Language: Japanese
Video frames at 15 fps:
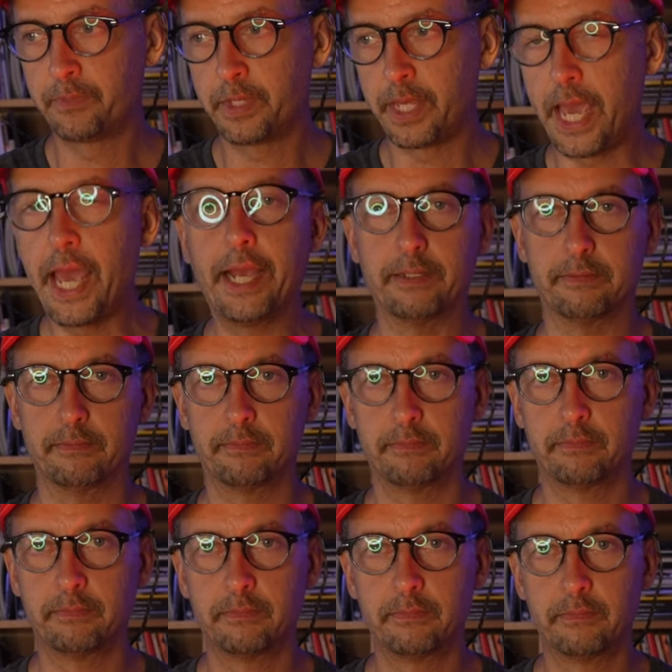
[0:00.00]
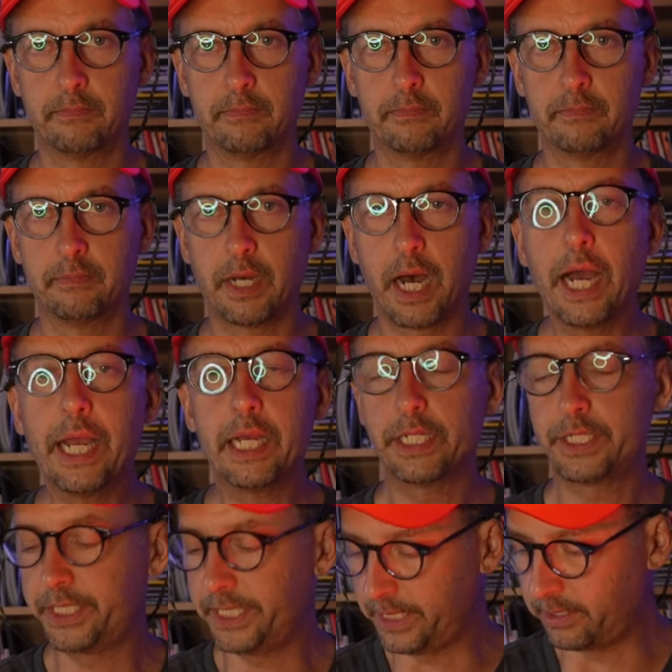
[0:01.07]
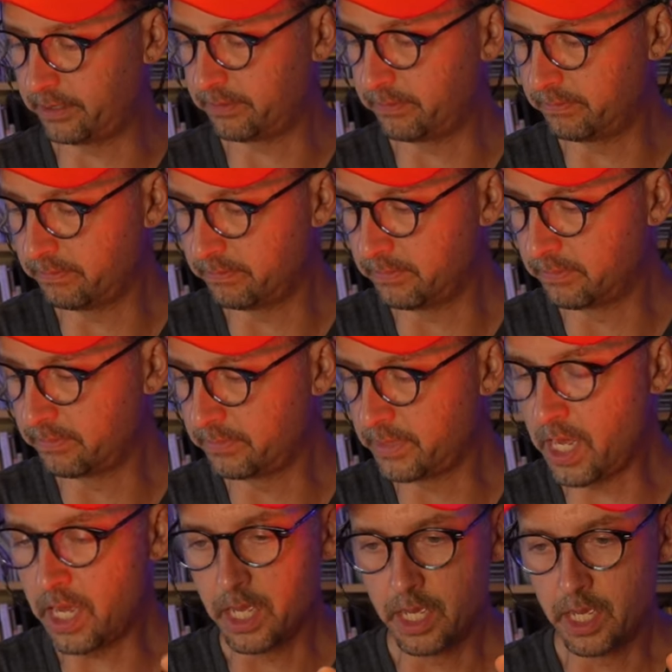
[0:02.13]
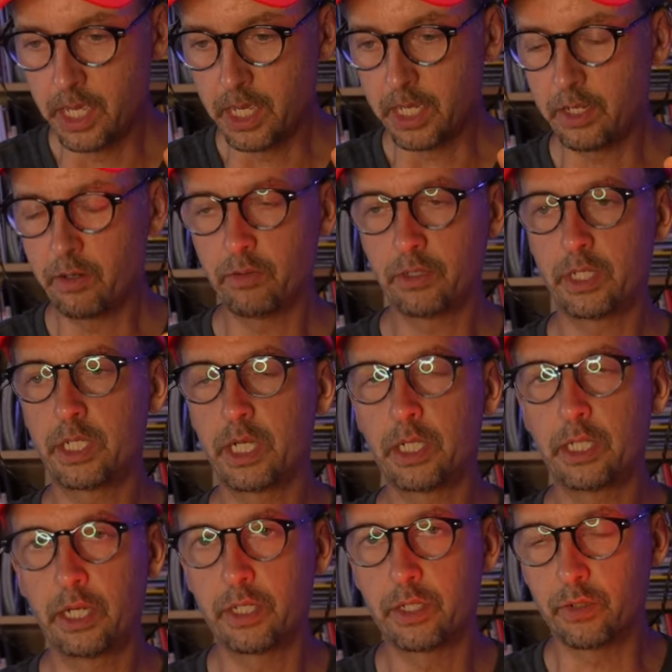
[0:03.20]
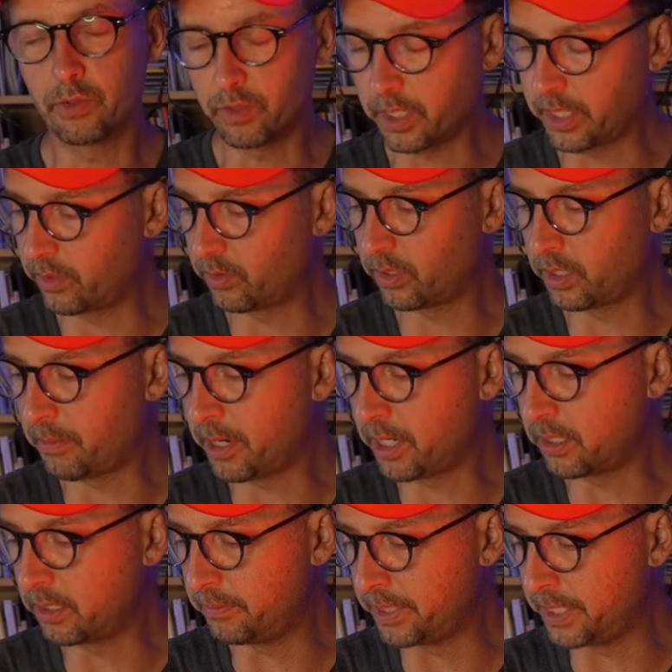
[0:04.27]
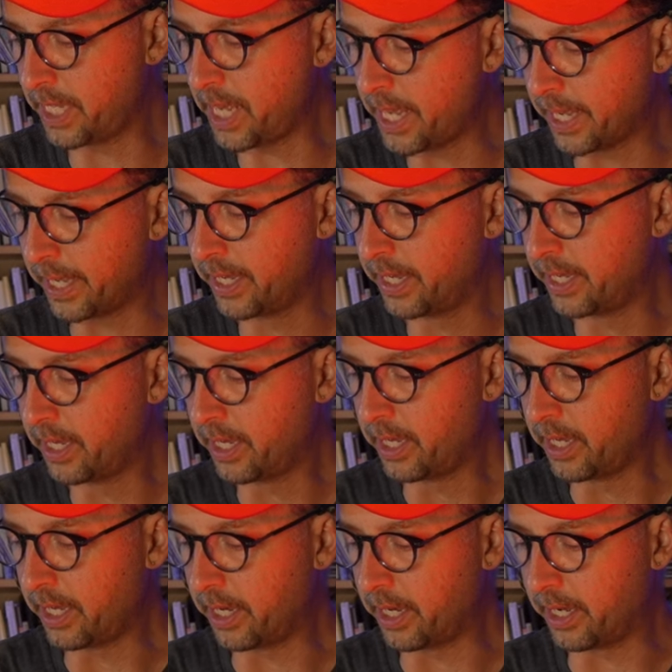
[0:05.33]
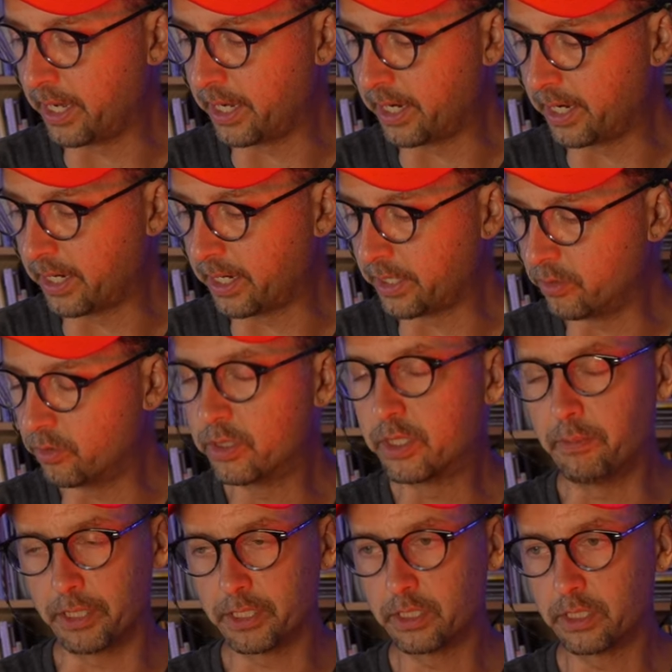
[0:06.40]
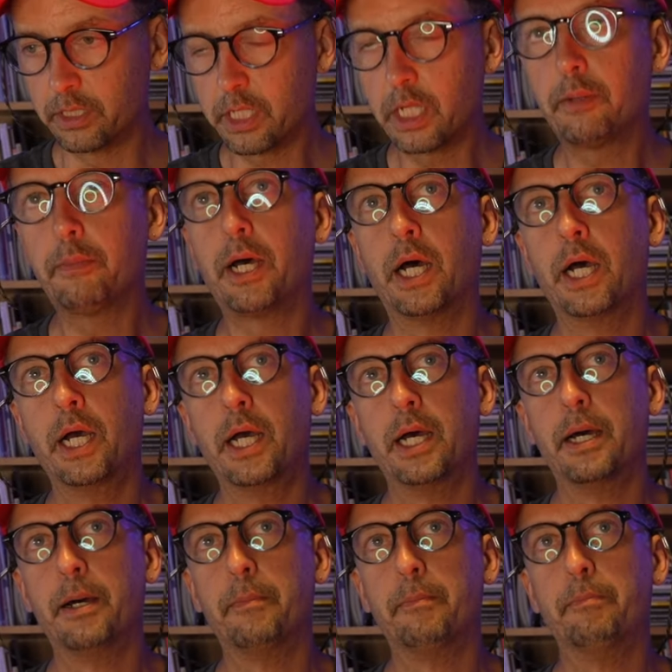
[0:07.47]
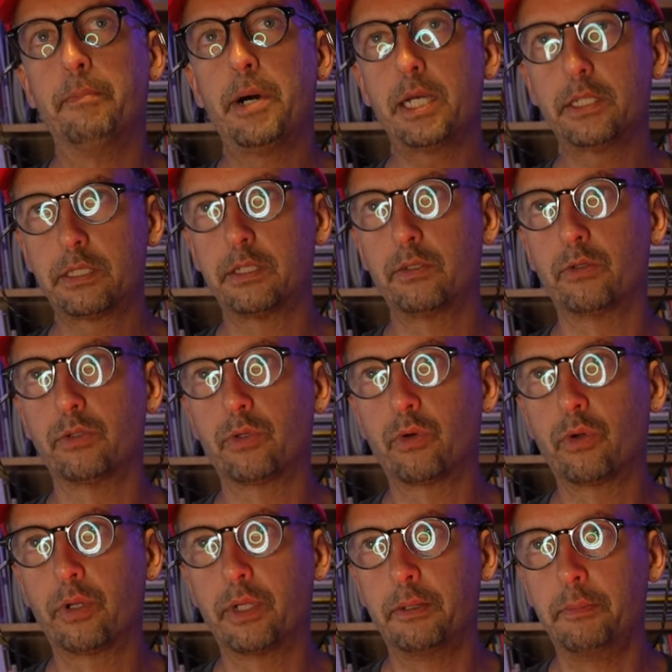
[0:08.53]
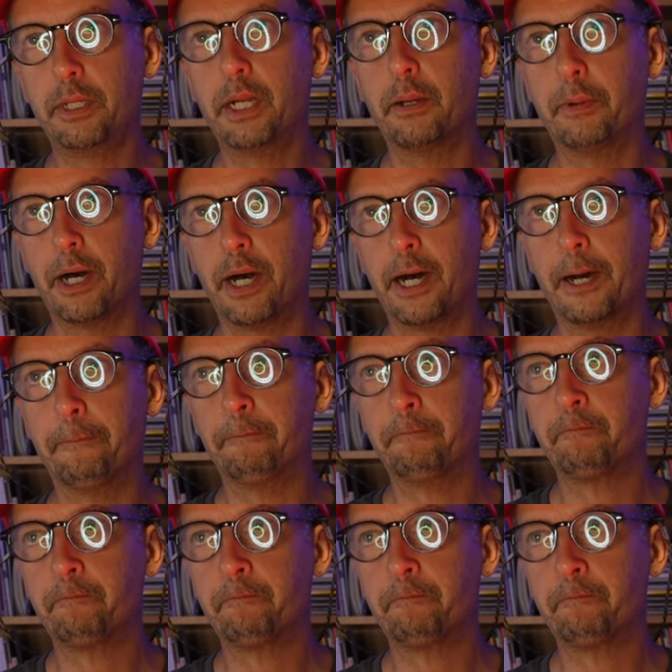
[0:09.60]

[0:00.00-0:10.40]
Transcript: 変怪しいでいろんなジャーナリストとかいろんな番組で、えー、言ってます。ただまあマスのところで見れば